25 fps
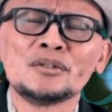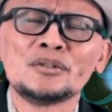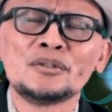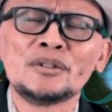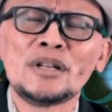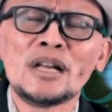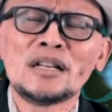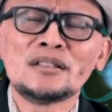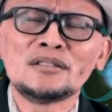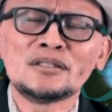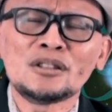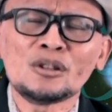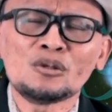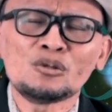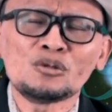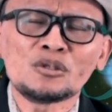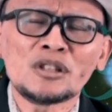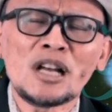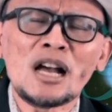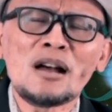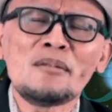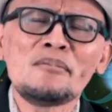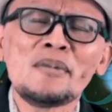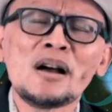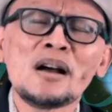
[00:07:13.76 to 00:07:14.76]
Dan
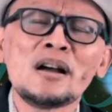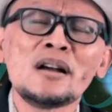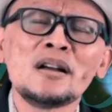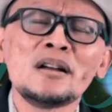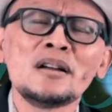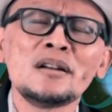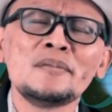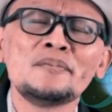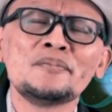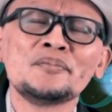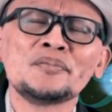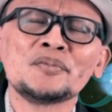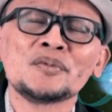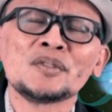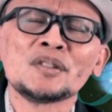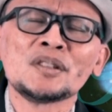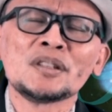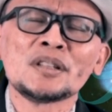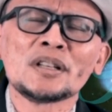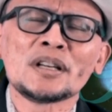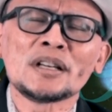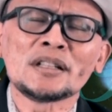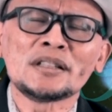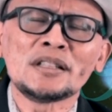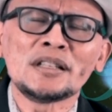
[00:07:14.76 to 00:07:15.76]
terutama
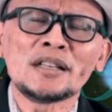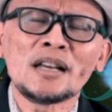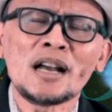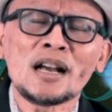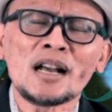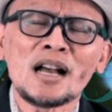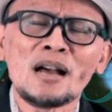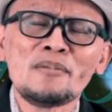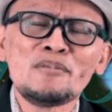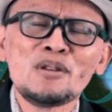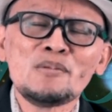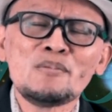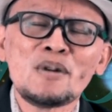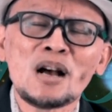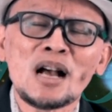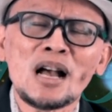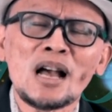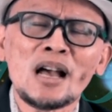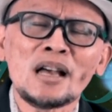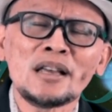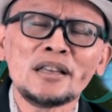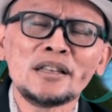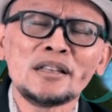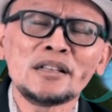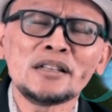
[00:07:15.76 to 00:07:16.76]
ketika kami
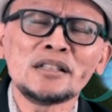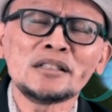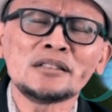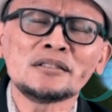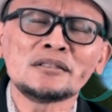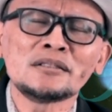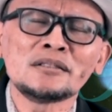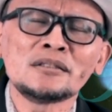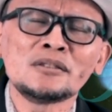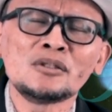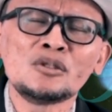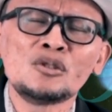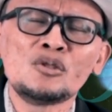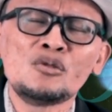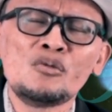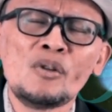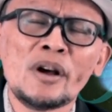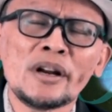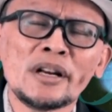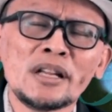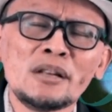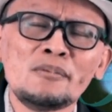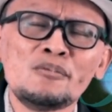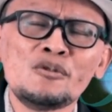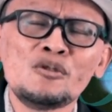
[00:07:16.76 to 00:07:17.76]
mengakhiri
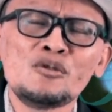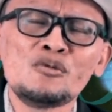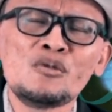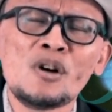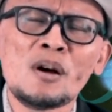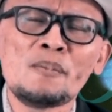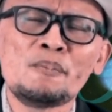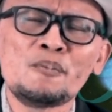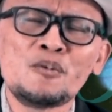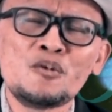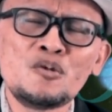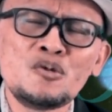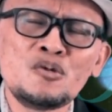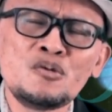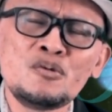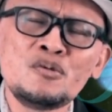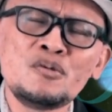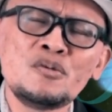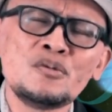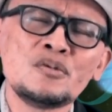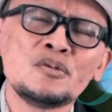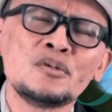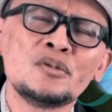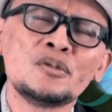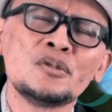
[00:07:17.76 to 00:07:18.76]

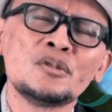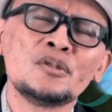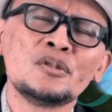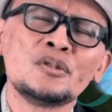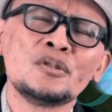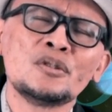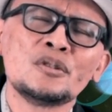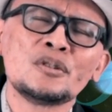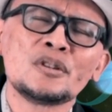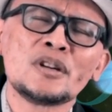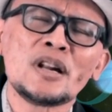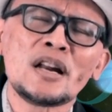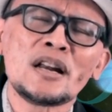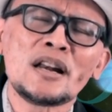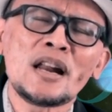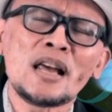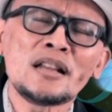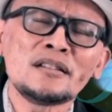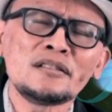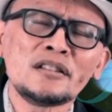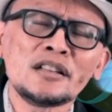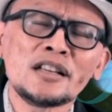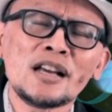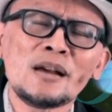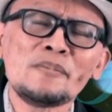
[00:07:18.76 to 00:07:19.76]
2020 dan
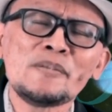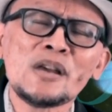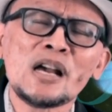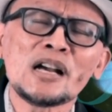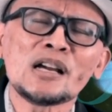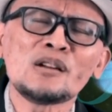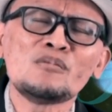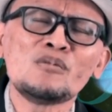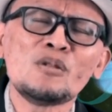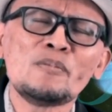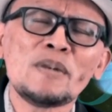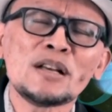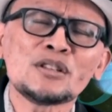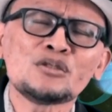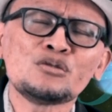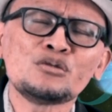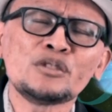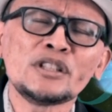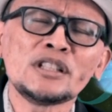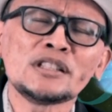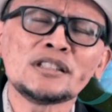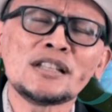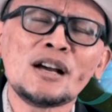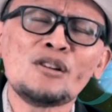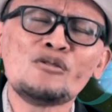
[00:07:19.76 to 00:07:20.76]
nanti kami akan
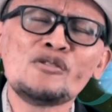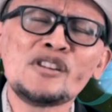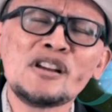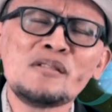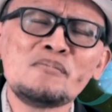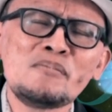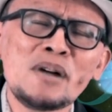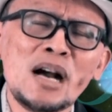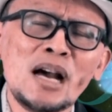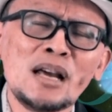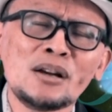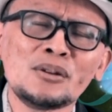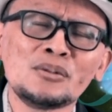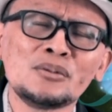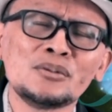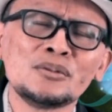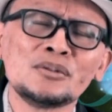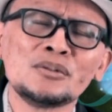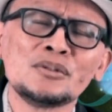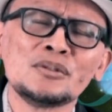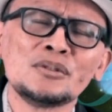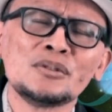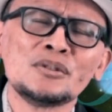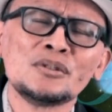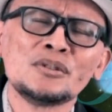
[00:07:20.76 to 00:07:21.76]
memasuki tahun yang baru.
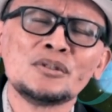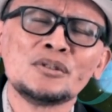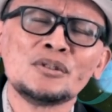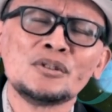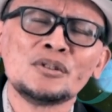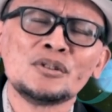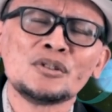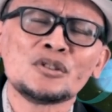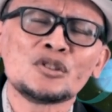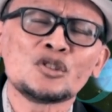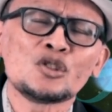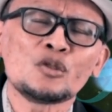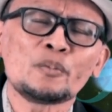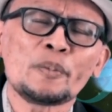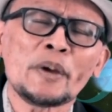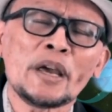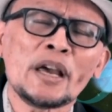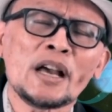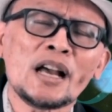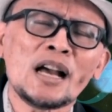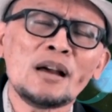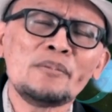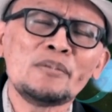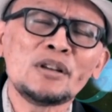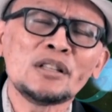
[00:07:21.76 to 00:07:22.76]
Supaya
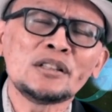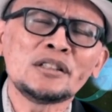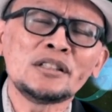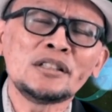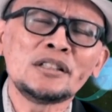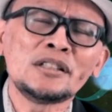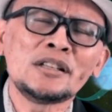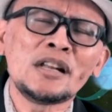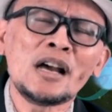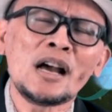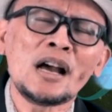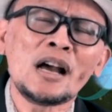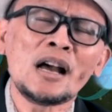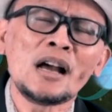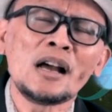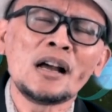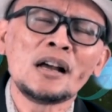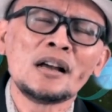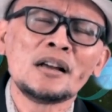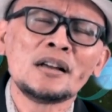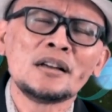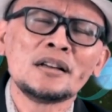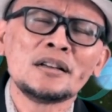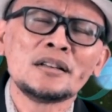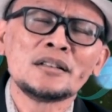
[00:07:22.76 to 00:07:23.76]
kami tidak
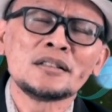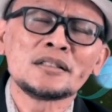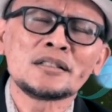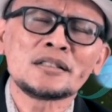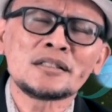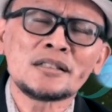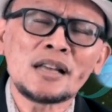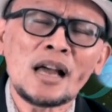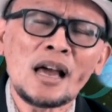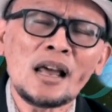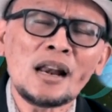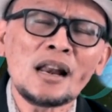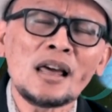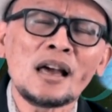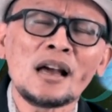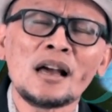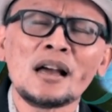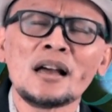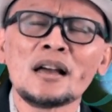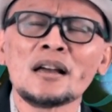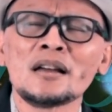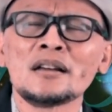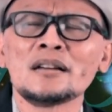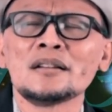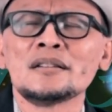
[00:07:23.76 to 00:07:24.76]
salah
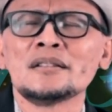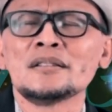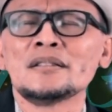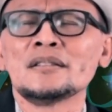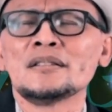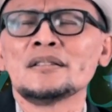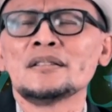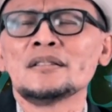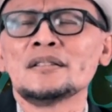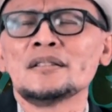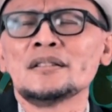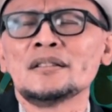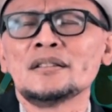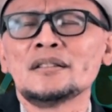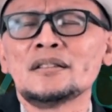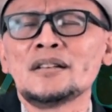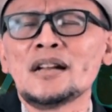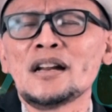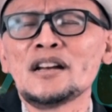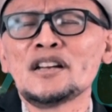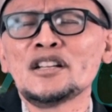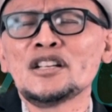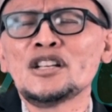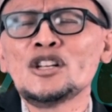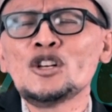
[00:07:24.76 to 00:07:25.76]

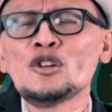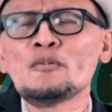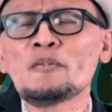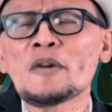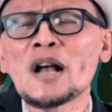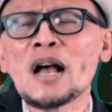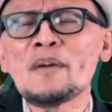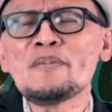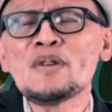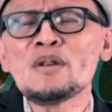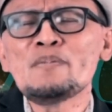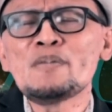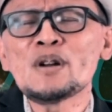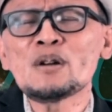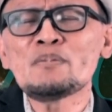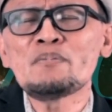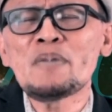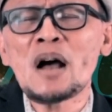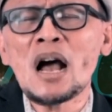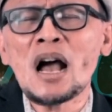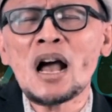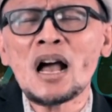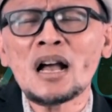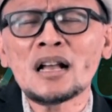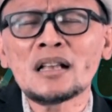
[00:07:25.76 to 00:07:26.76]
dan hidup kami
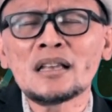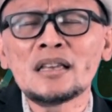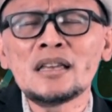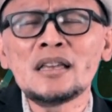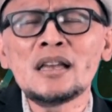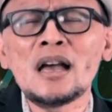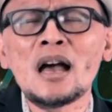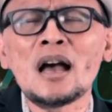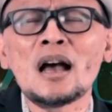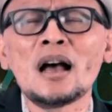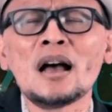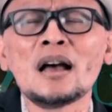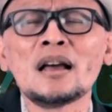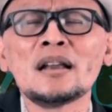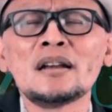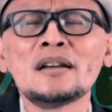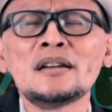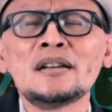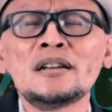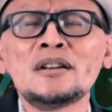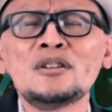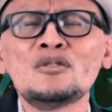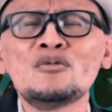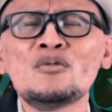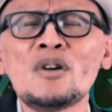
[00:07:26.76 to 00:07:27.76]
berbahagia
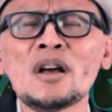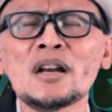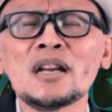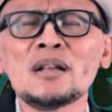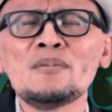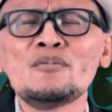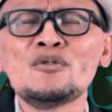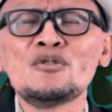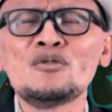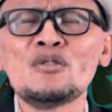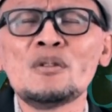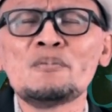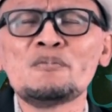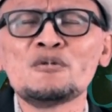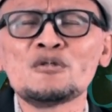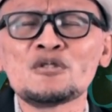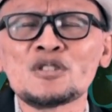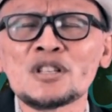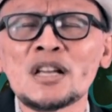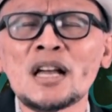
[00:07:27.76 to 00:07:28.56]
di 2021.